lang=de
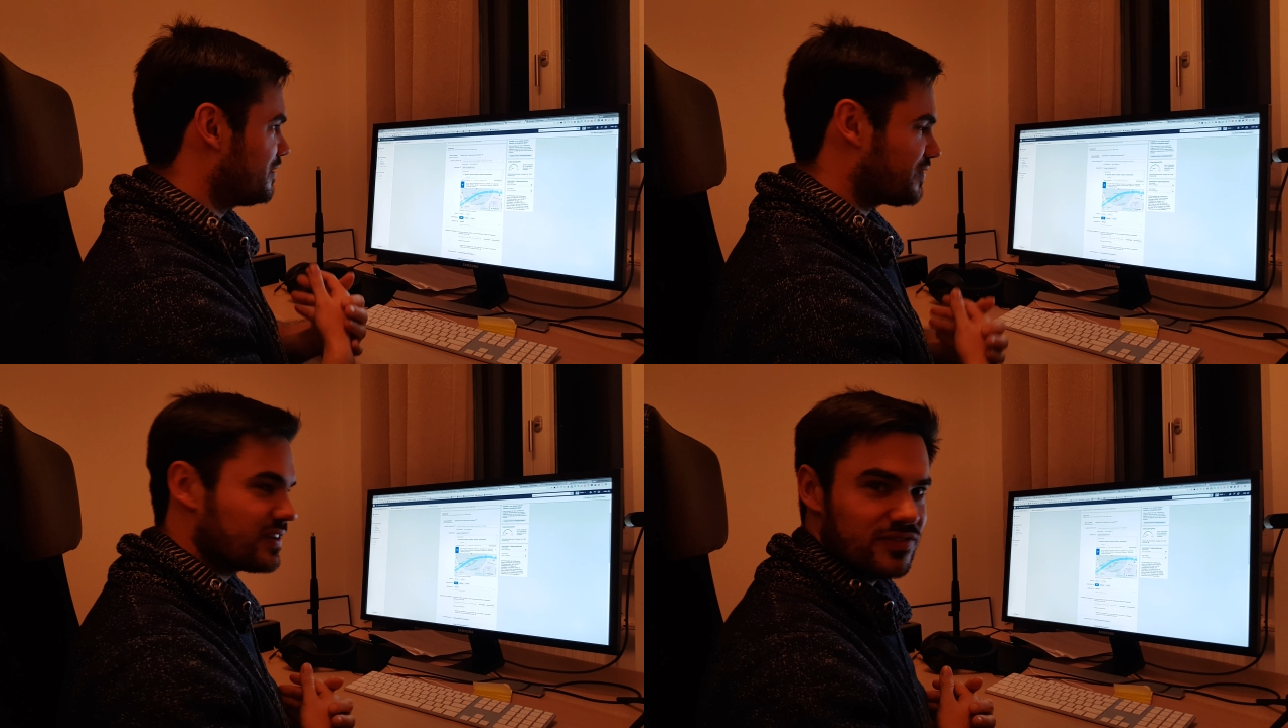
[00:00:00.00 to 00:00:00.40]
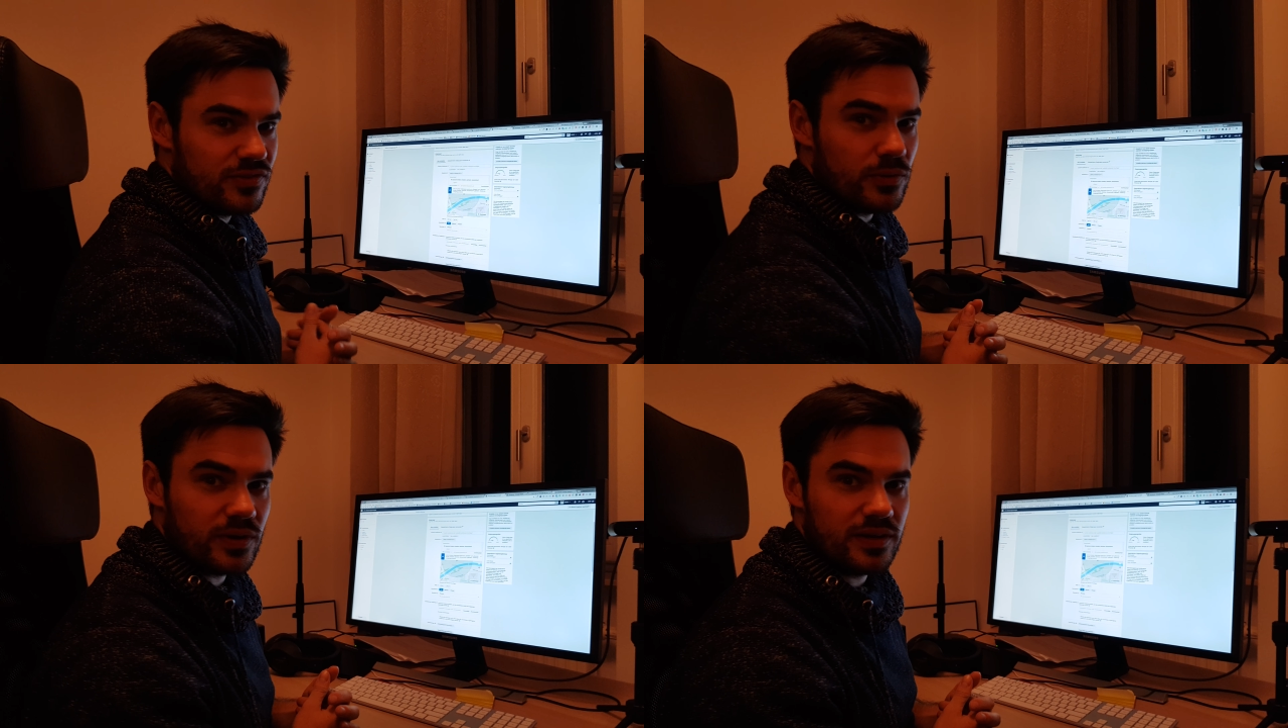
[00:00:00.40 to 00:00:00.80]

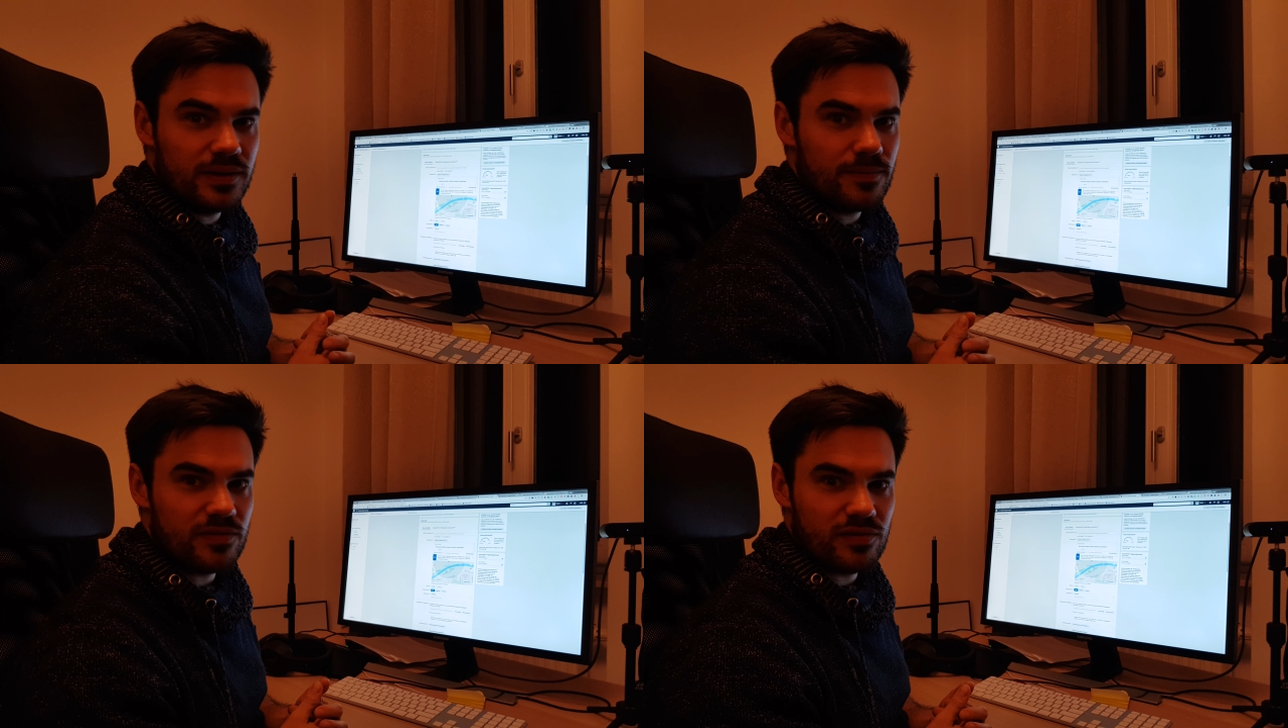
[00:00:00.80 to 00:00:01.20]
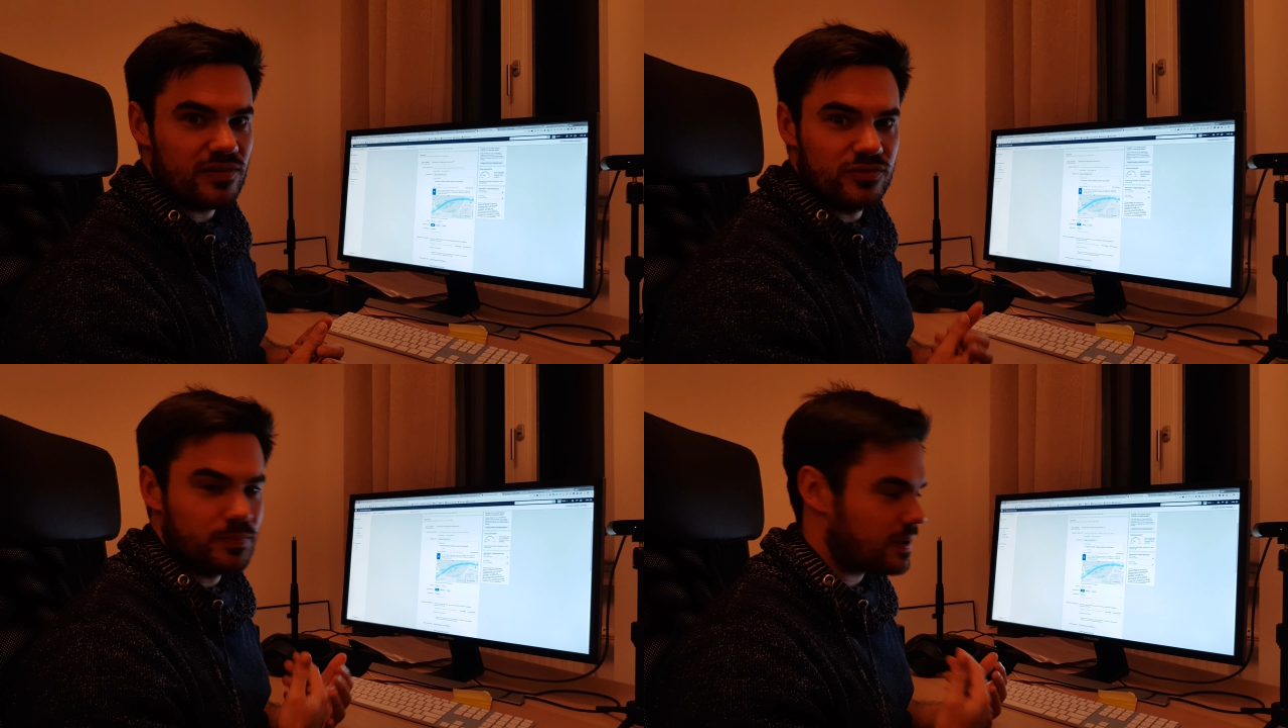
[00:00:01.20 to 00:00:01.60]
Supermärkte, Friseure, ja,
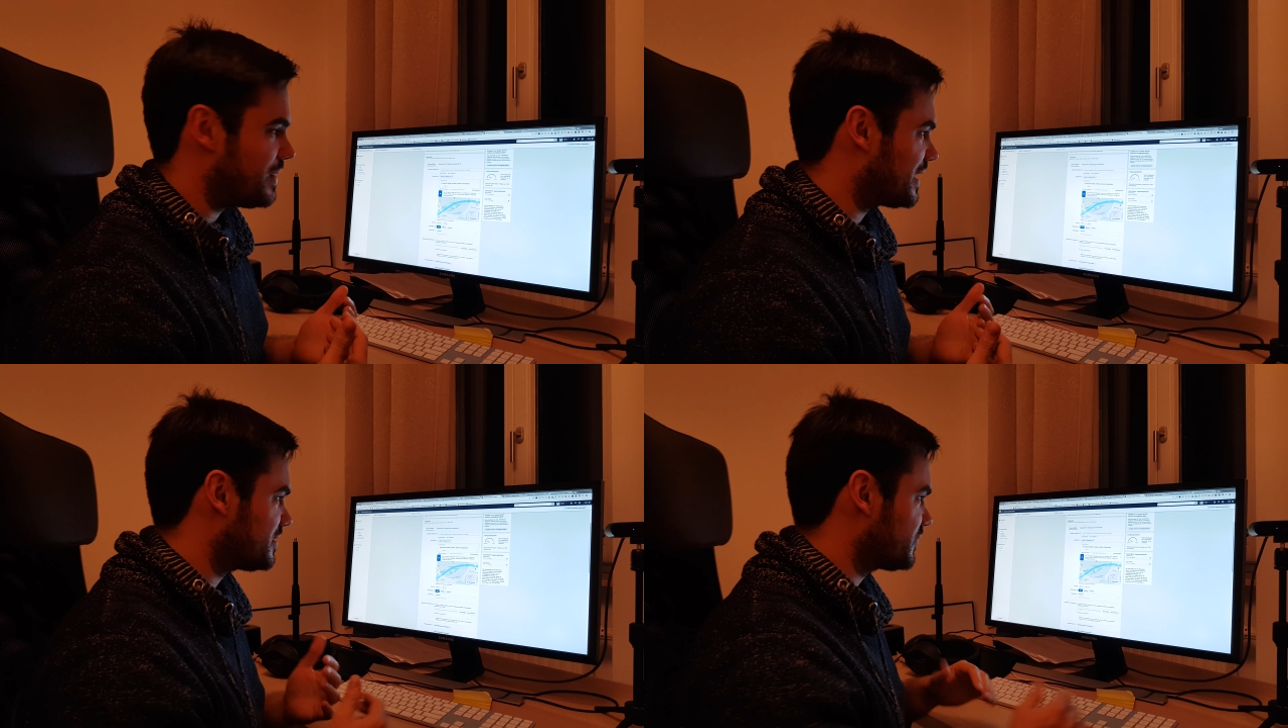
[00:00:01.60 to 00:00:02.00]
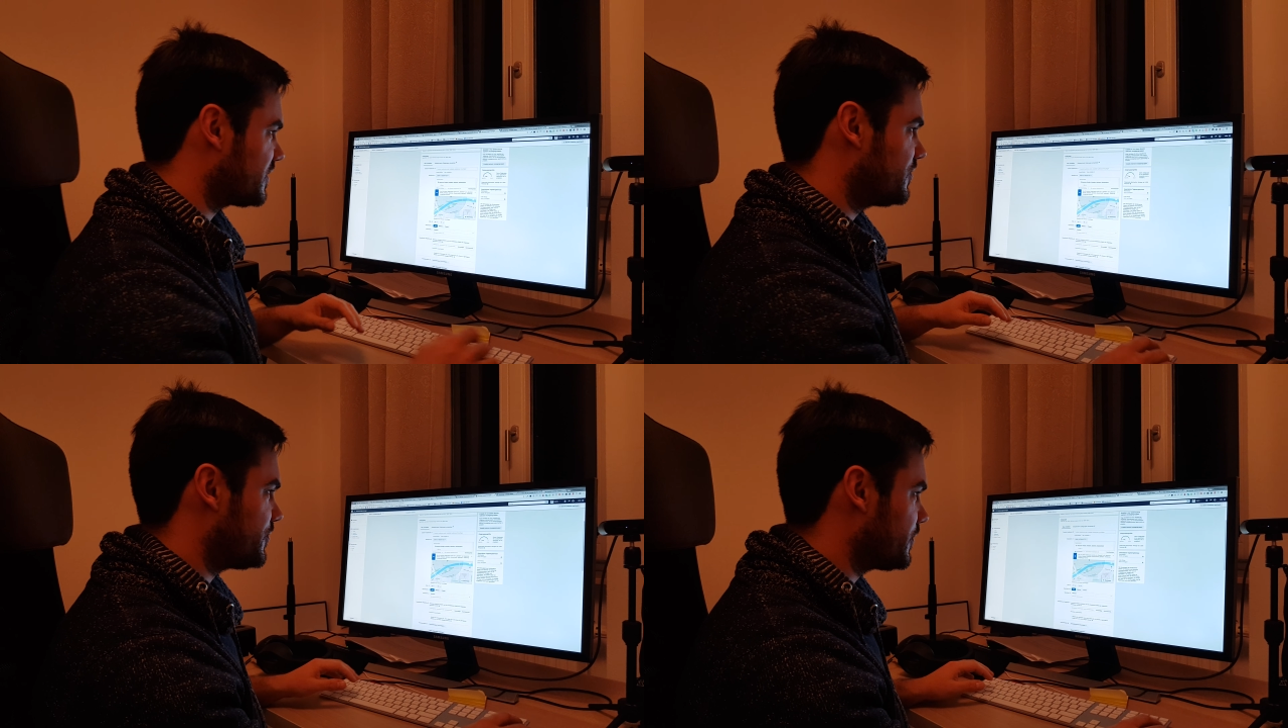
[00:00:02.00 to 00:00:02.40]
oder Supermärkte, alles mögliche.
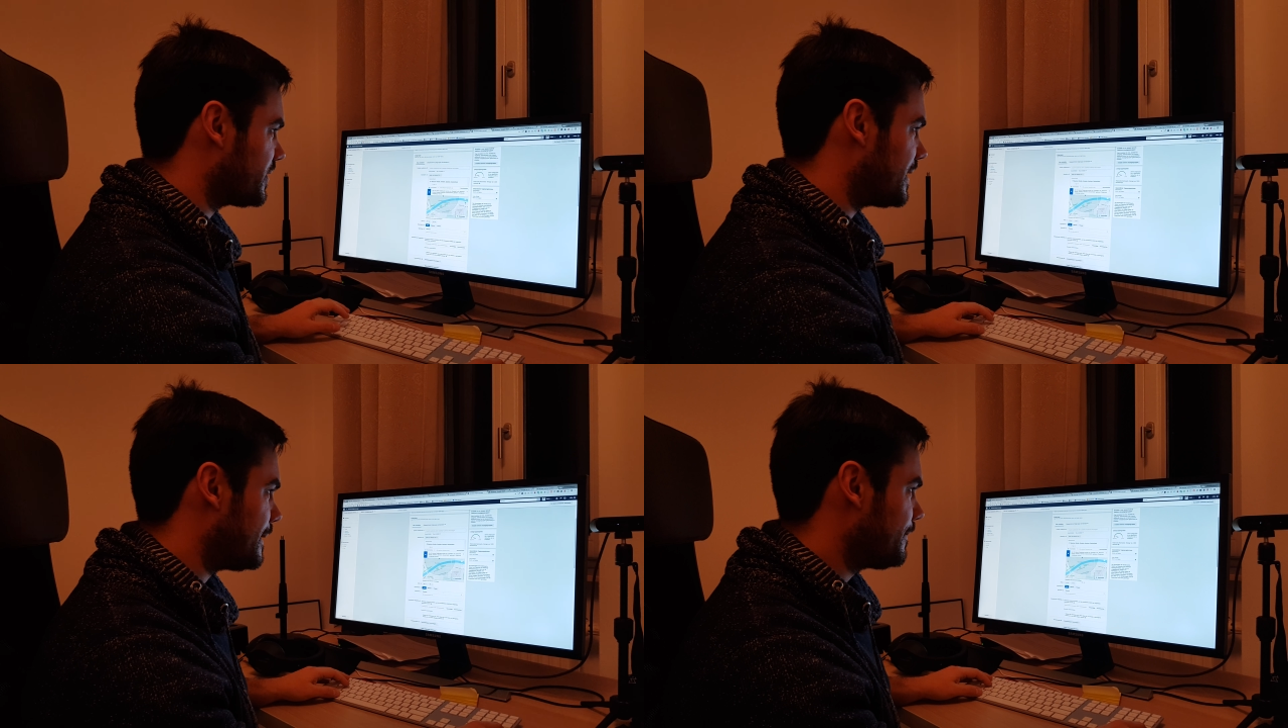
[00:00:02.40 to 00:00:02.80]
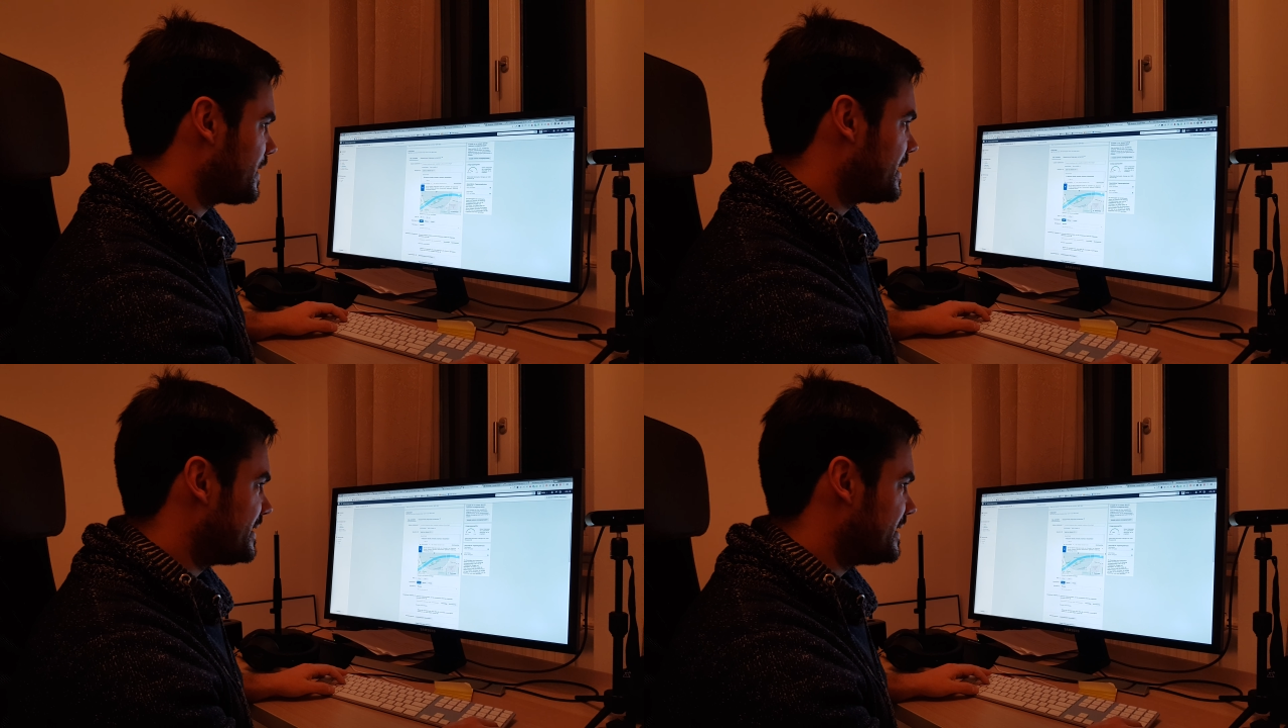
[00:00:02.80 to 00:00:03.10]
Friseure, ja.